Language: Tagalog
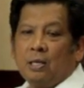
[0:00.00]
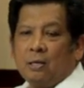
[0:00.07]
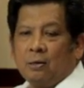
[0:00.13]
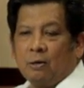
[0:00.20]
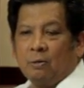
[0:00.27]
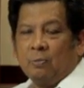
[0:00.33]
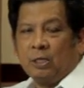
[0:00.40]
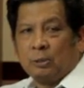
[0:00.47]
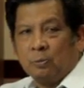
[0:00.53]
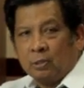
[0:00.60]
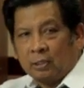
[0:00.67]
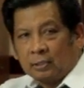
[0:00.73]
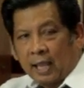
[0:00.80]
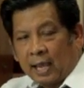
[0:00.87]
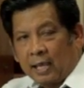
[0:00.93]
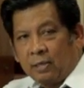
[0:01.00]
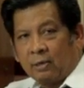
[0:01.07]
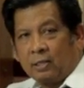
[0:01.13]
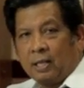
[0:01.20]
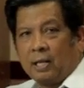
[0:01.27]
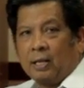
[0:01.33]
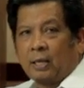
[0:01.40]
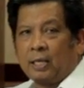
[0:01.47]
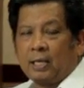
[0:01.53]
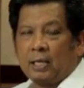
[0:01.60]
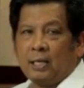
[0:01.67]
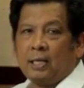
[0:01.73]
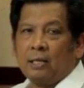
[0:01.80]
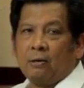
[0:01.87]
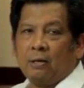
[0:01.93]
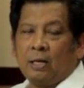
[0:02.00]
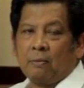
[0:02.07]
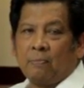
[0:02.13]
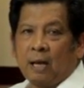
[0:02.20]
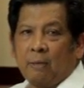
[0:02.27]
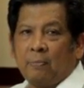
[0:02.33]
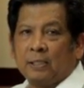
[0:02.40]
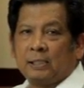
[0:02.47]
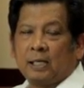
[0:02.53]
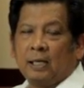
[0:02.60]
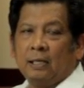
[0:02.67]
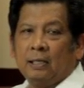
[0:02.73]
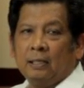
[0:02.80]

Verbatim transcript: o mismong tayo na nakikinig o nagbabasa.